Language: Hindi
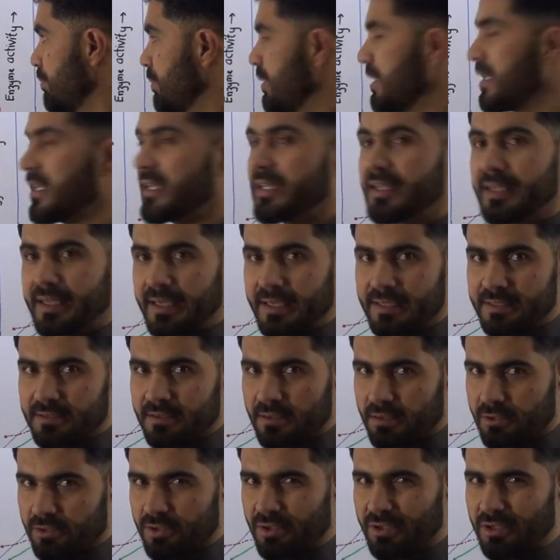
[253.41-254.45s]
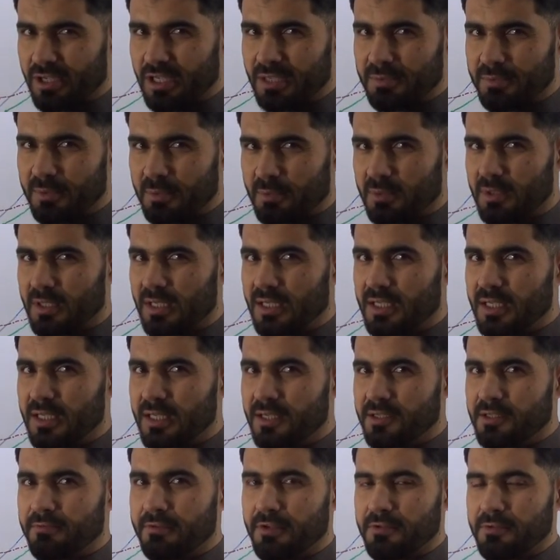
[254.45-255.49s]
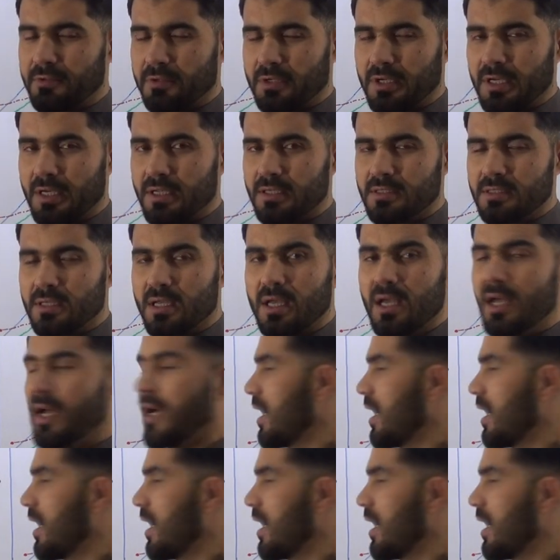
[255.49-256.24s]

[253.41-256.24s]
पी के सर शॉर्टकट में बोलते हैं क्रिएटिन फास्फोकाइनेज